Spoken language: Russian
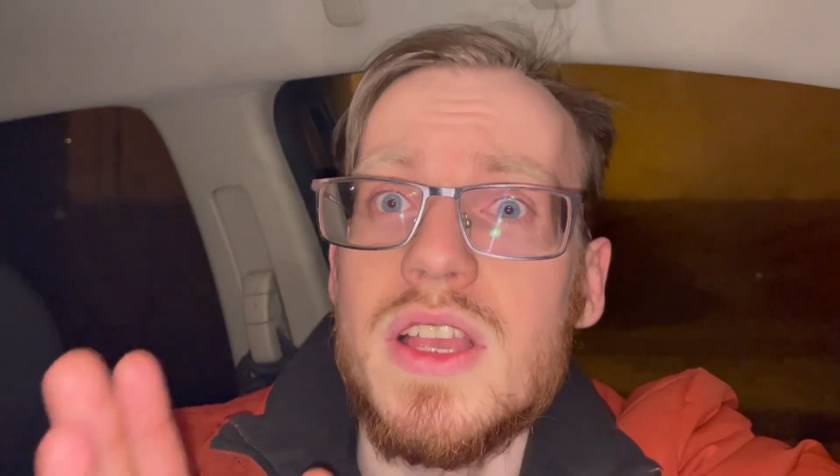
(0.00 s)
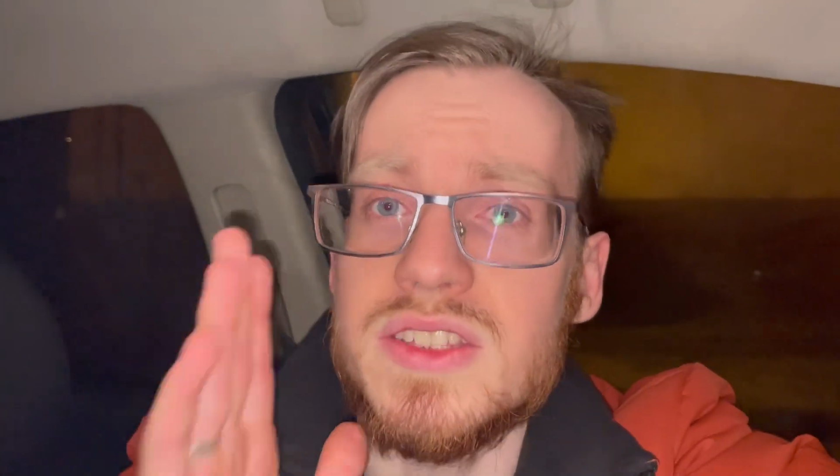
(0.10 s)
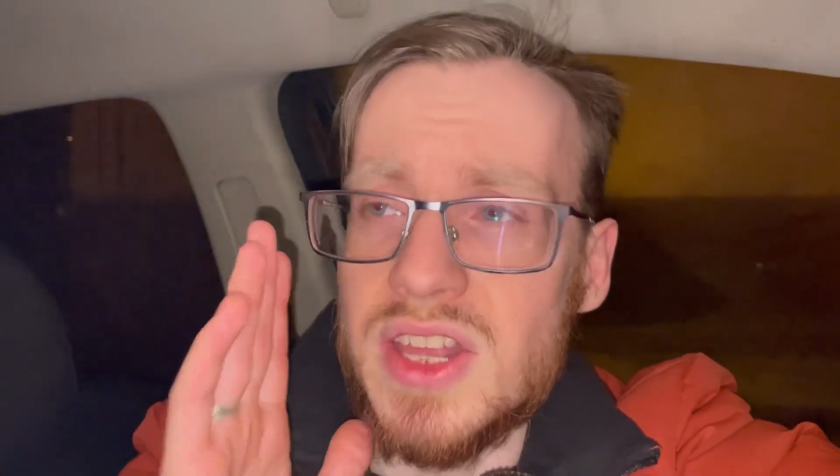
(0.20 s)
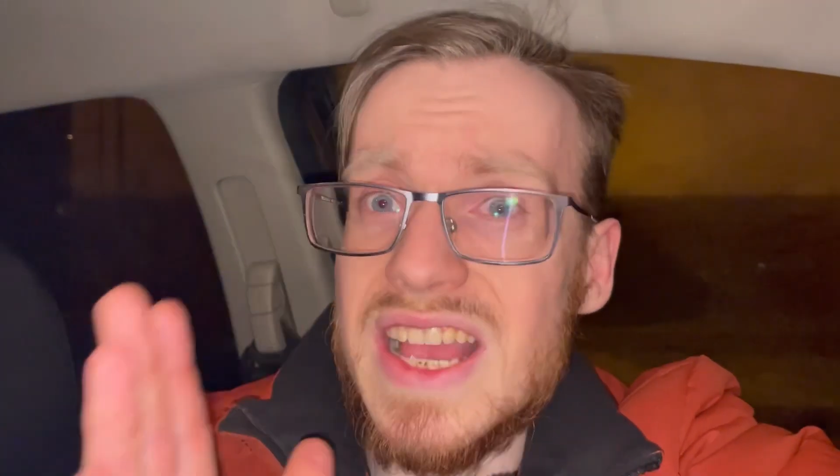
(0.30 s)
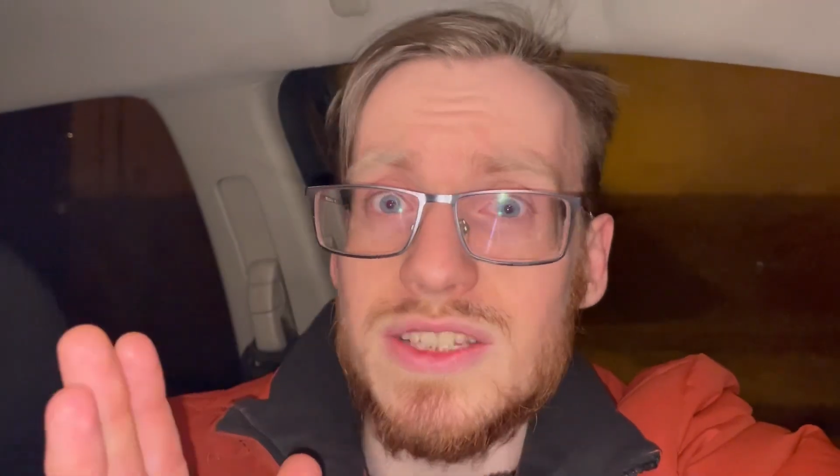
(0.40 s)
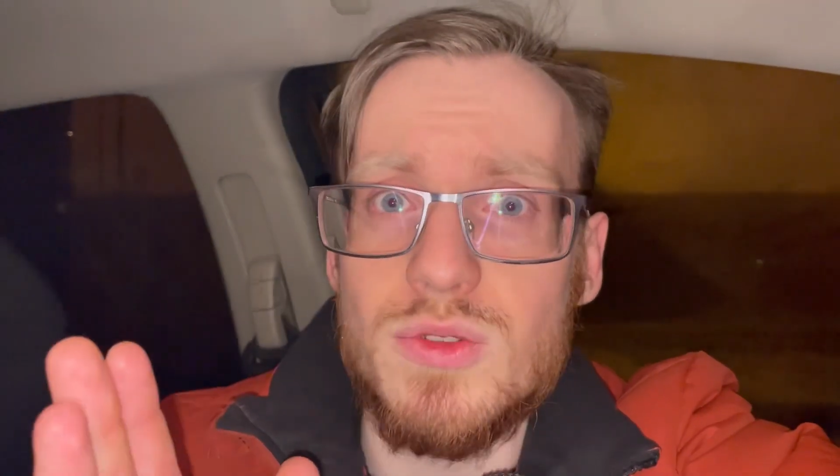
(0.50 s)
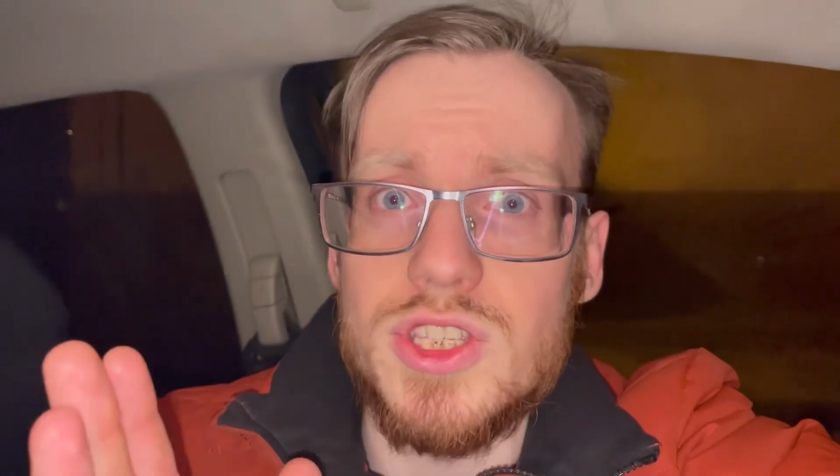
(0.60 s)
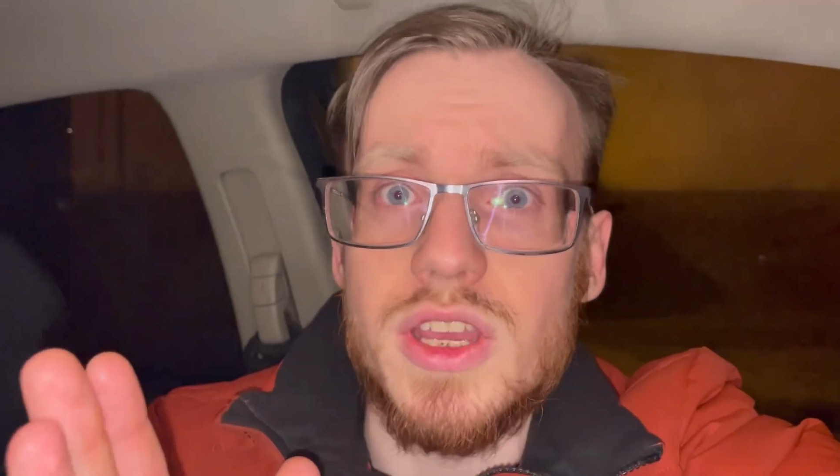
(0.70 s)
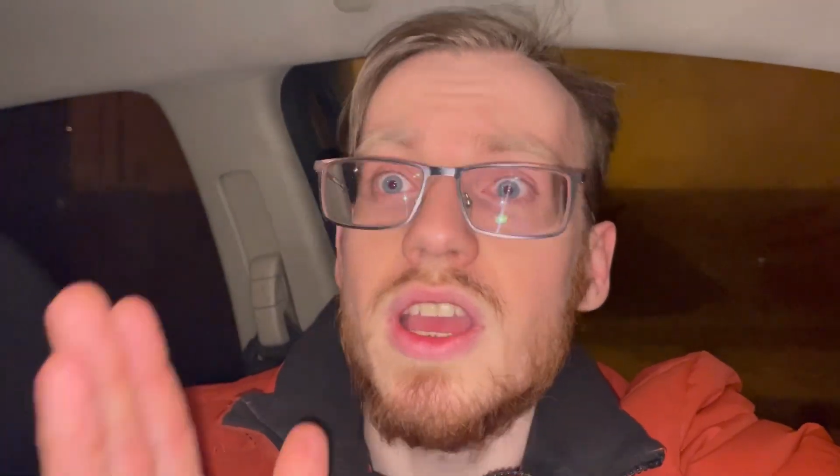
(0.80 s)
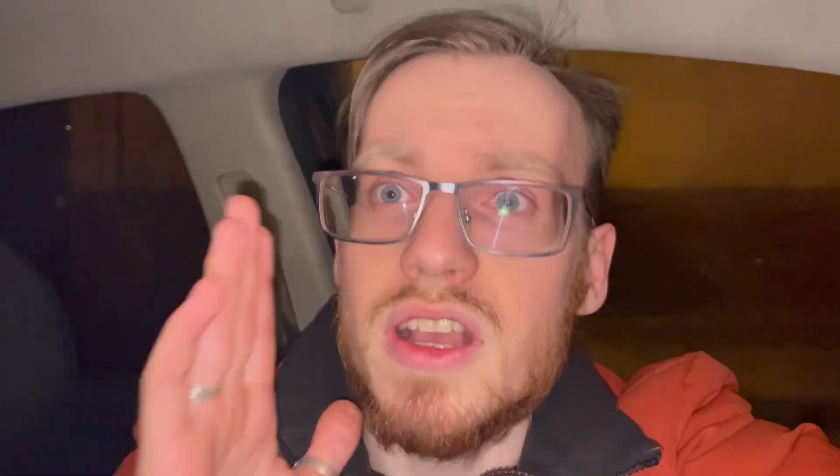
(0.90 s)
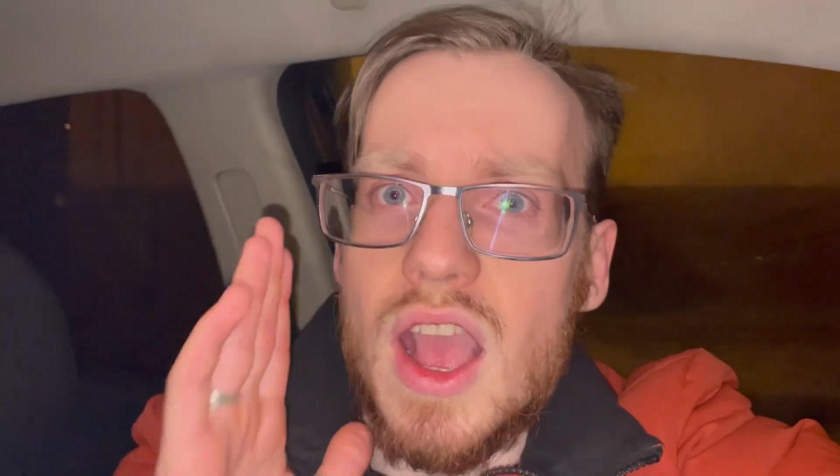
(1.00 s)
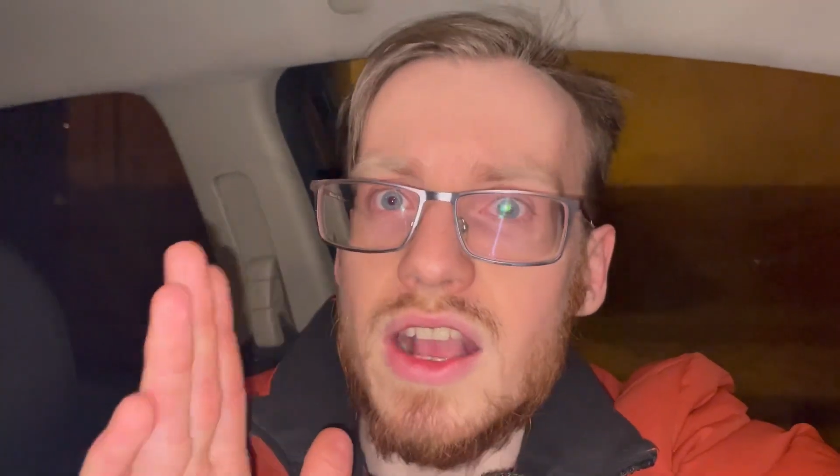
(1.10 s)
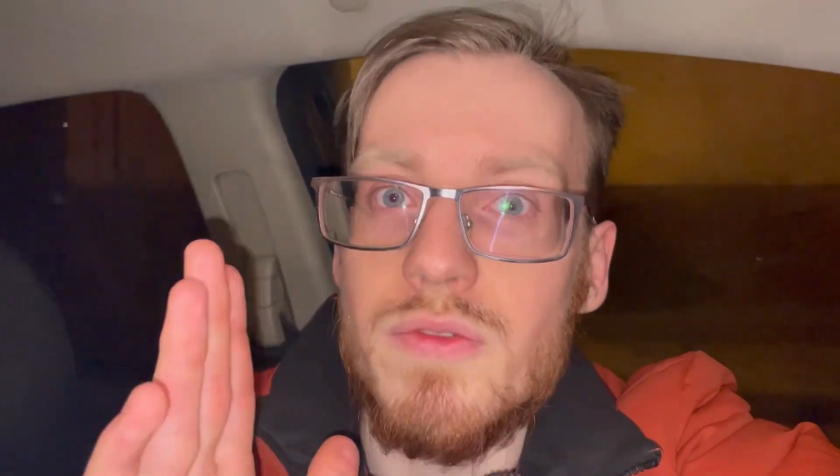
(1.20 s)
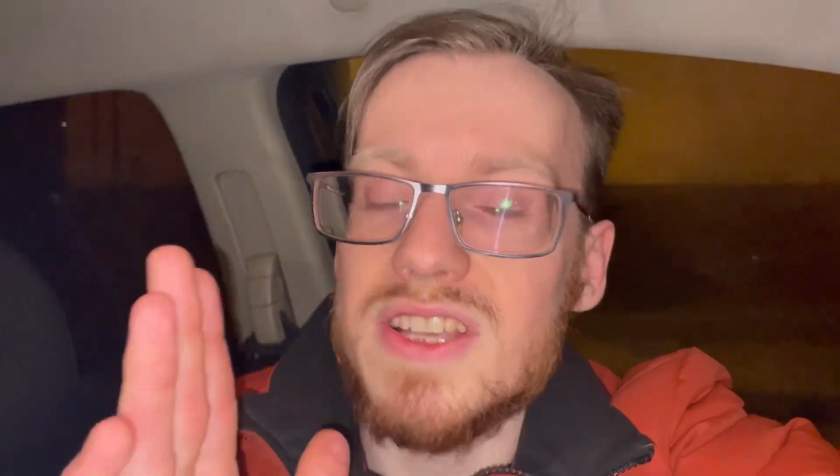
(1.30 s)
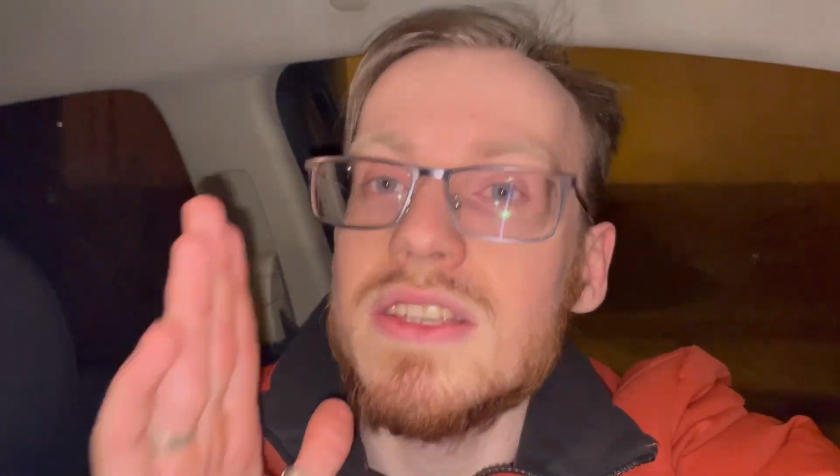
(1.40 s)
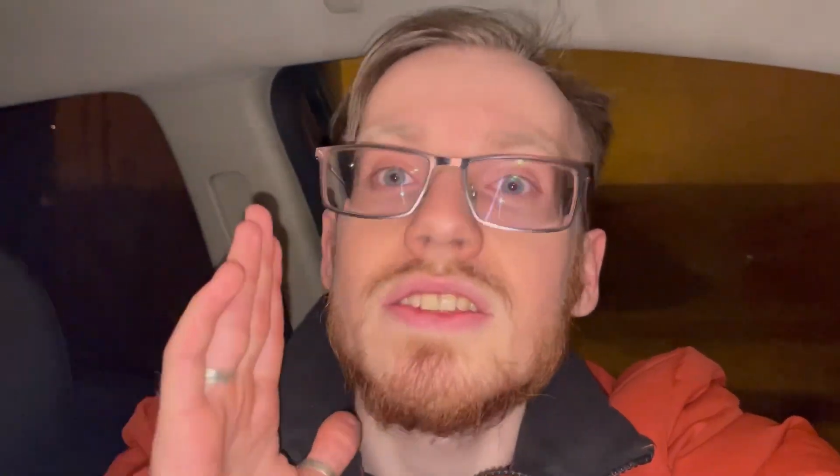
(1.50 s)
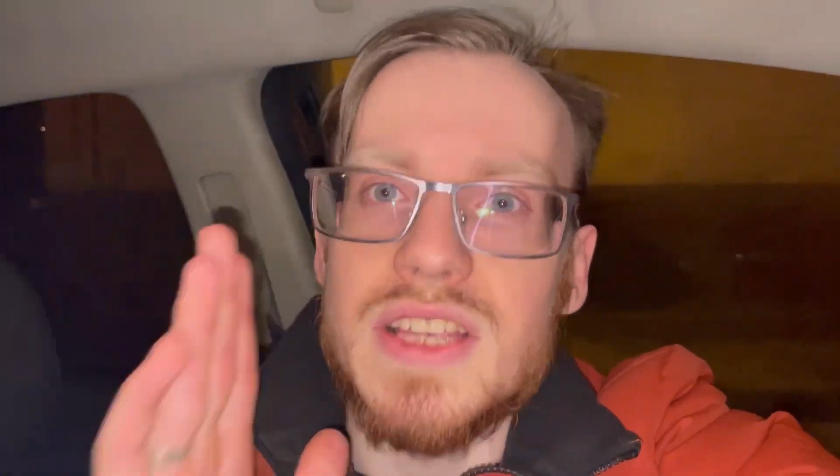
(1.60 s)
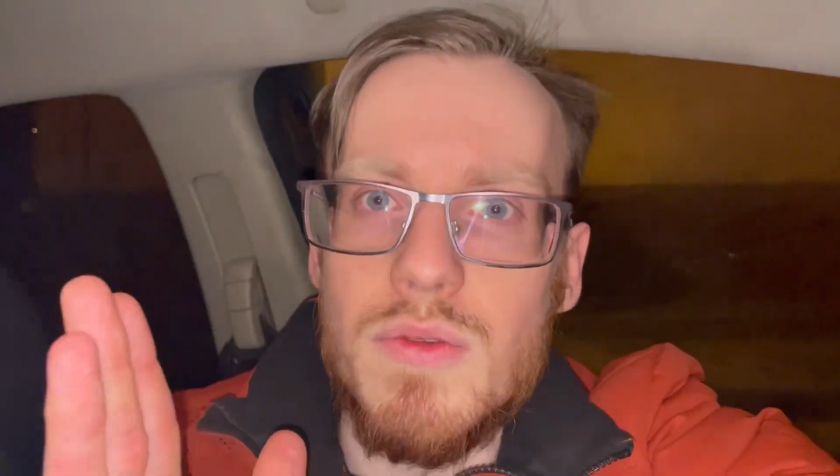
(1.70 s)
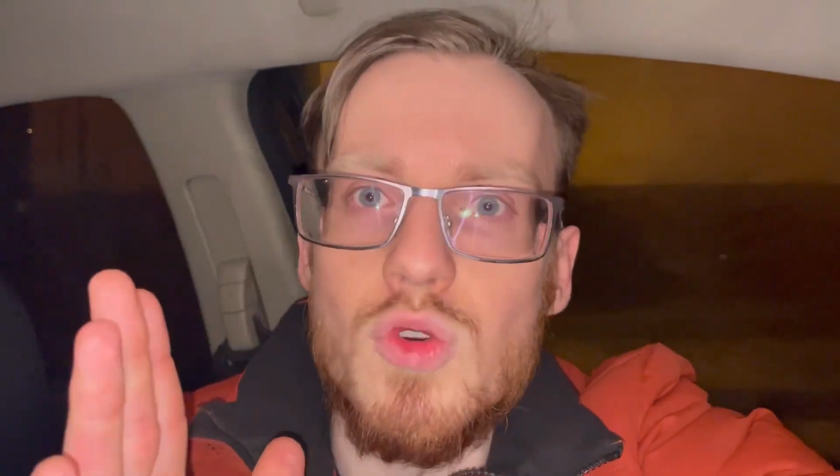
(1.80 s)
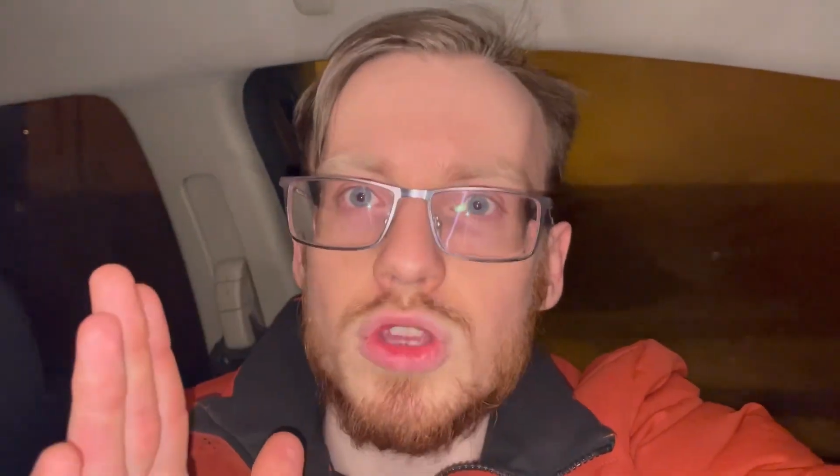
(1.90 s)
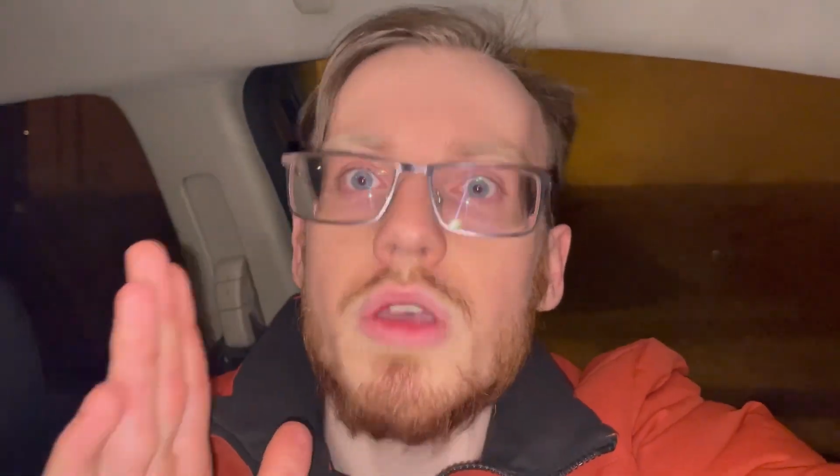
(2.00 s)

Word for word: Здравствуйте! Как вас зовут?